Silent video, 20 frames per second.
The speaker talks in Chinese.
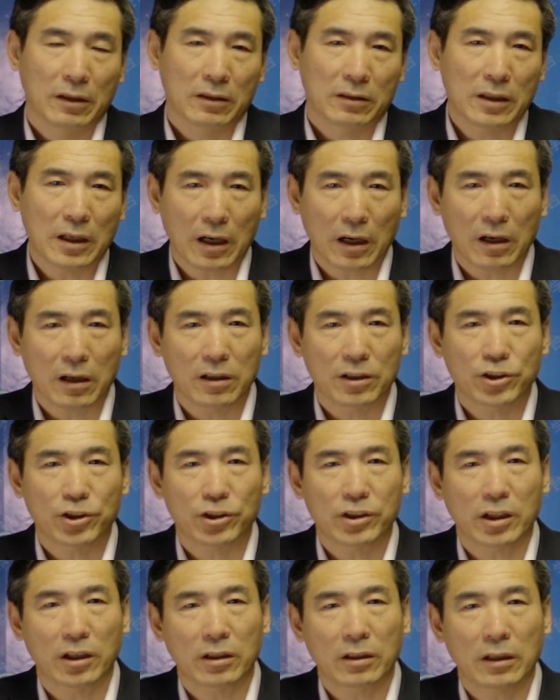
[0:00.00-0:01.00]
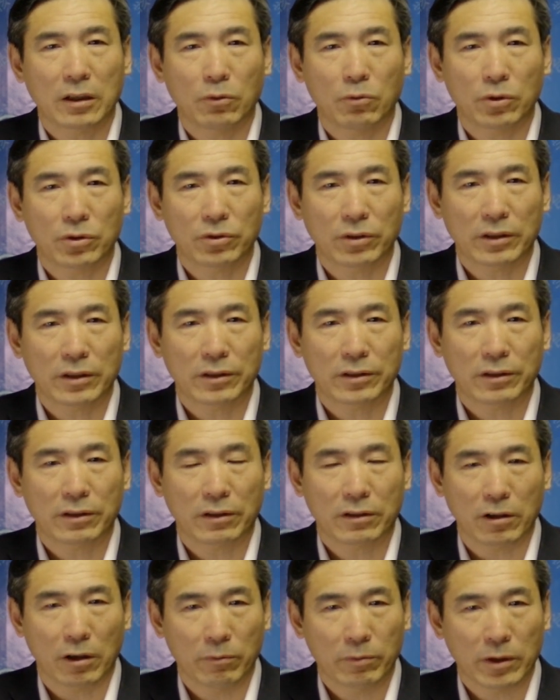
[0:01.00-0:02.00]
第二个支撑呢，我觉得这
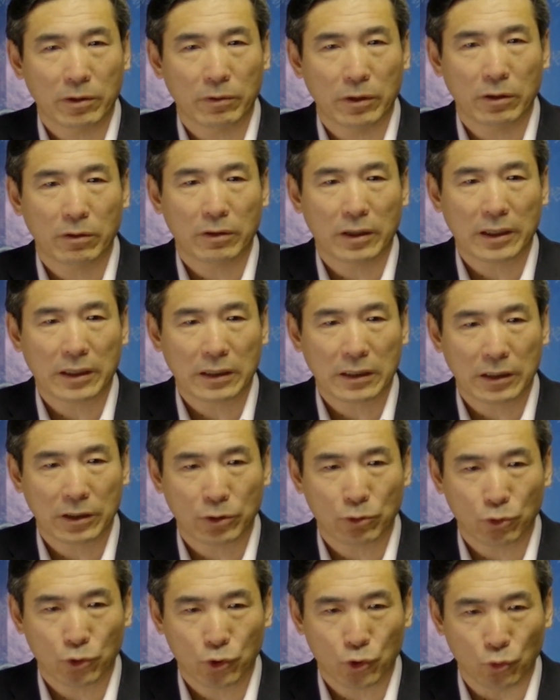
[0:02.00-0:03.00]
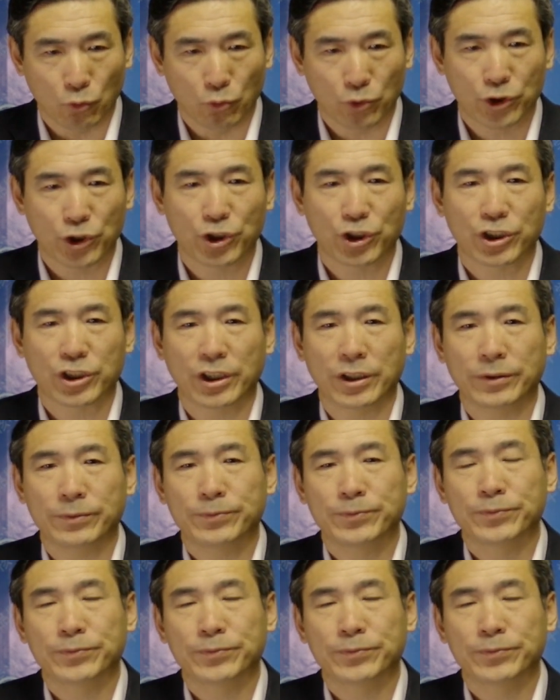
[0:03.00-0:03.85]
个告密文化呢，它有组织支撑，